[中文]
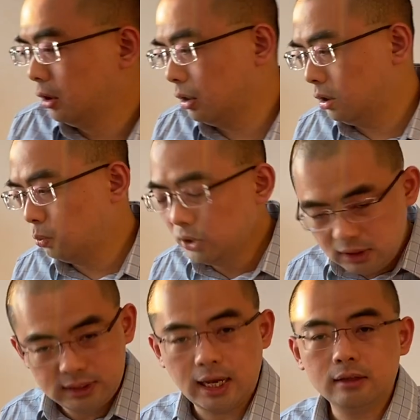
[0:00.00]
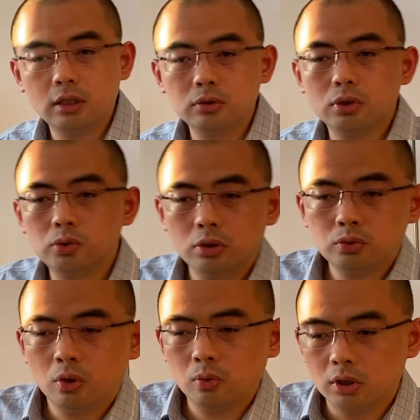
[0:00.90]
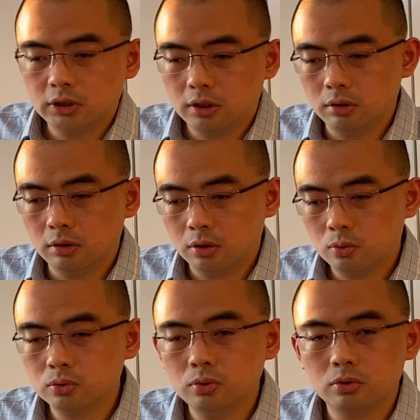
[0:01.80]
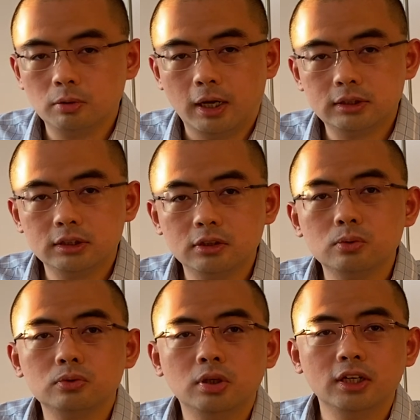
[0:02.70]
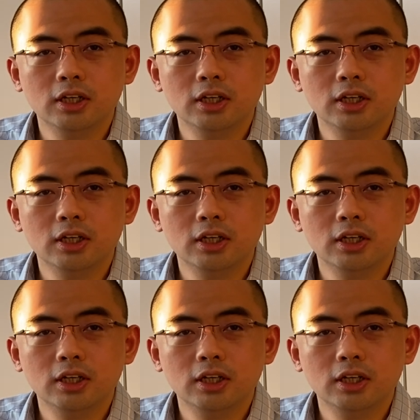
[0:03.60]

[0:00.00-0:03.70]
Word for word: 呃，我以前呢，就是说说过这个顾俊，对吧？悉尼顾俊。